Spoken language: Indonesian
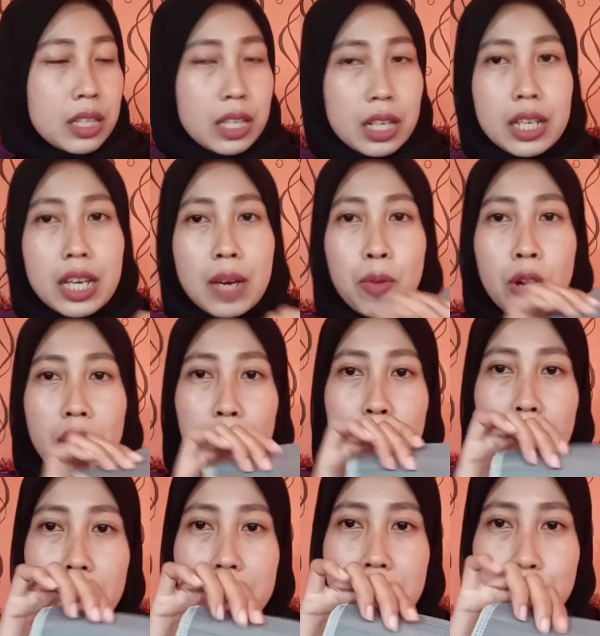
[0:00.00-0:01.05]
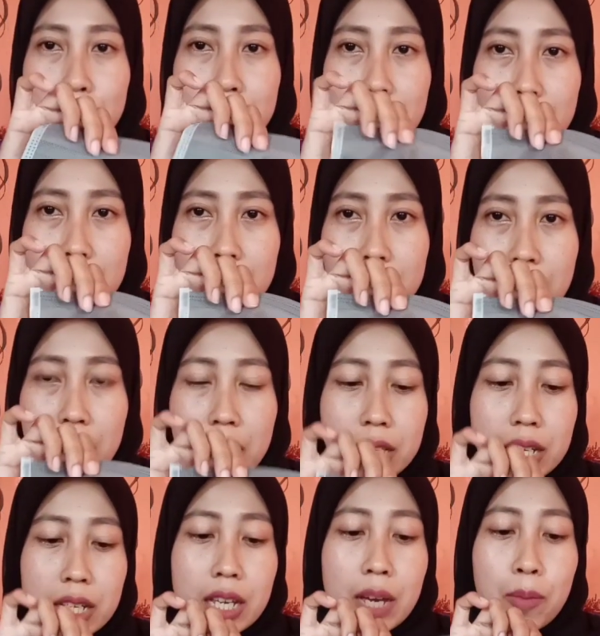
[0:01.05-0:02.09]
Jadi gak boleh pakainya seperti ini ya.
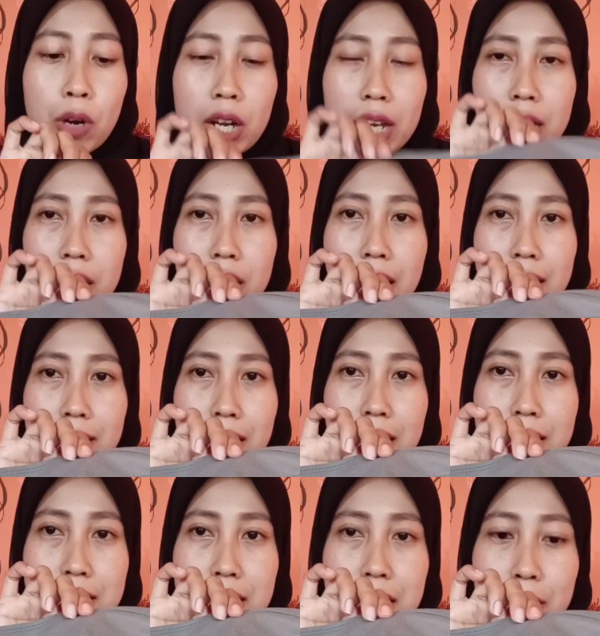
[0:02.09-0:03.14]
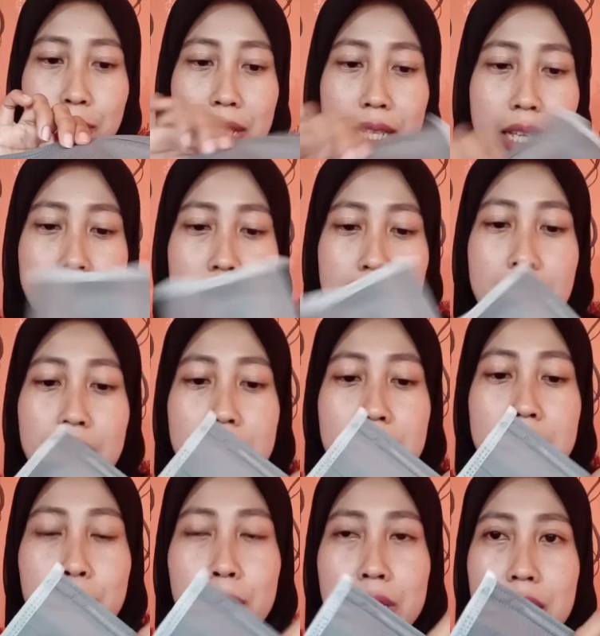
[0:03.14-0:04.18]
Jadi gak boleh ke atas si lipatannya.
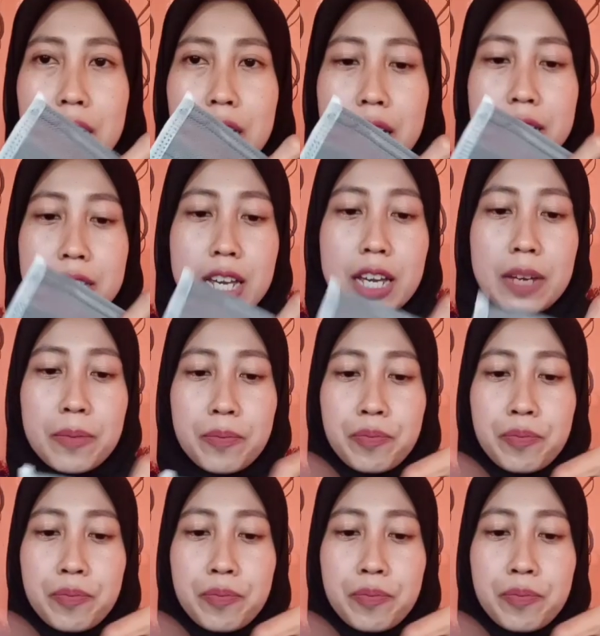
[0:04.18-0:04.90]
Jadi seperti ini aja.